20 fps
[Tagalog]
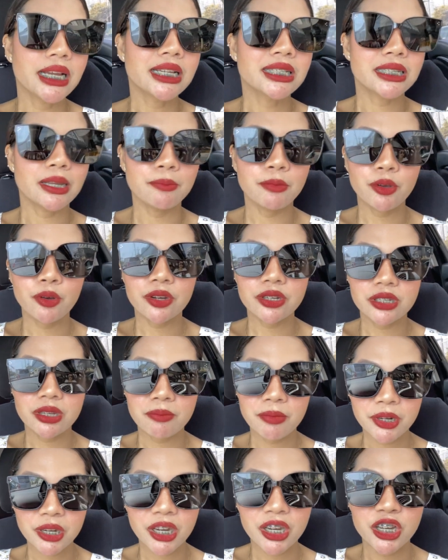Sabi ko kasi
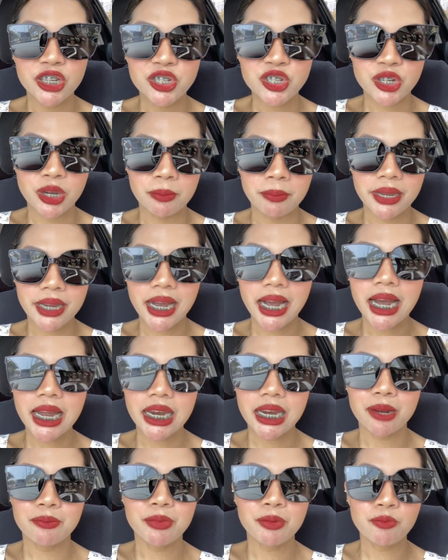magla-lunch kami,
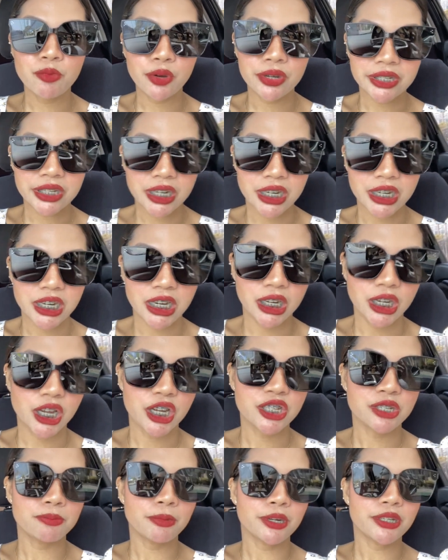akala namin bukas sila ng
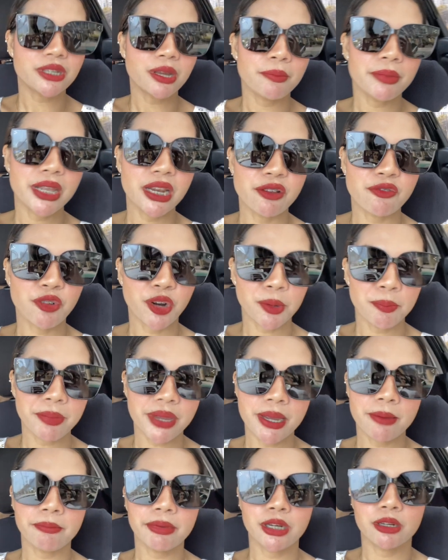lunch pero sabi nila
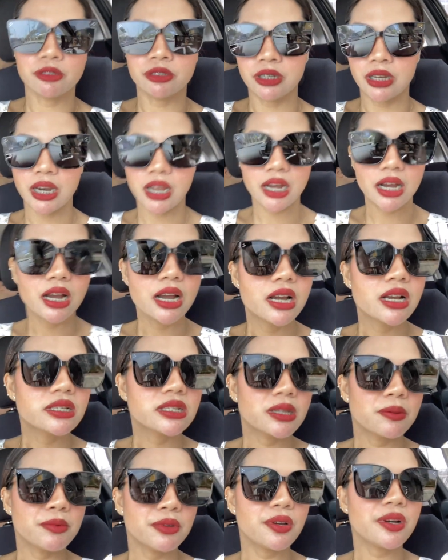4pm pa daw sila.
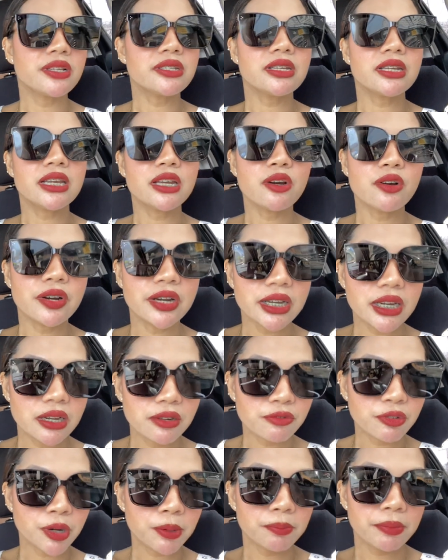Sabi ko sige okay lang
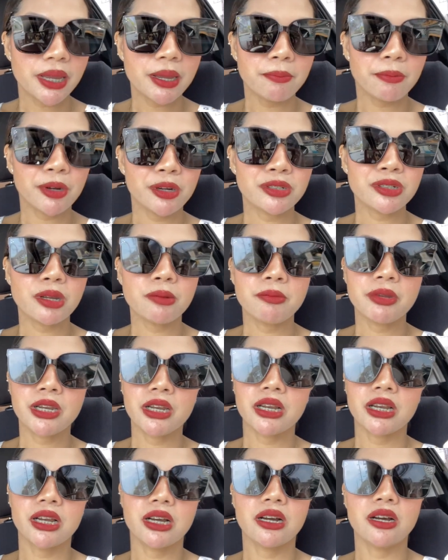4pm pero sabi
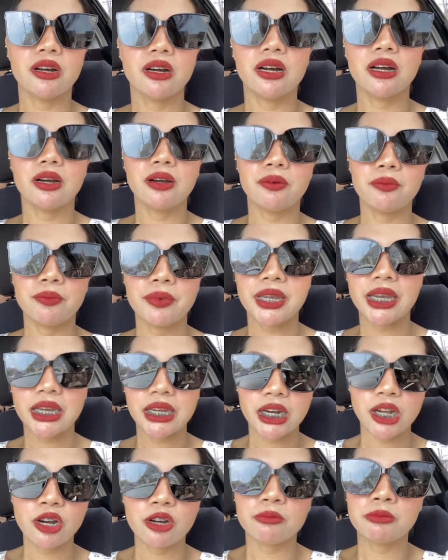nila we
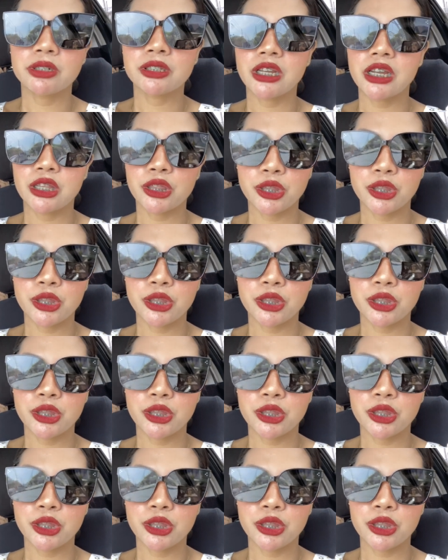can accommodate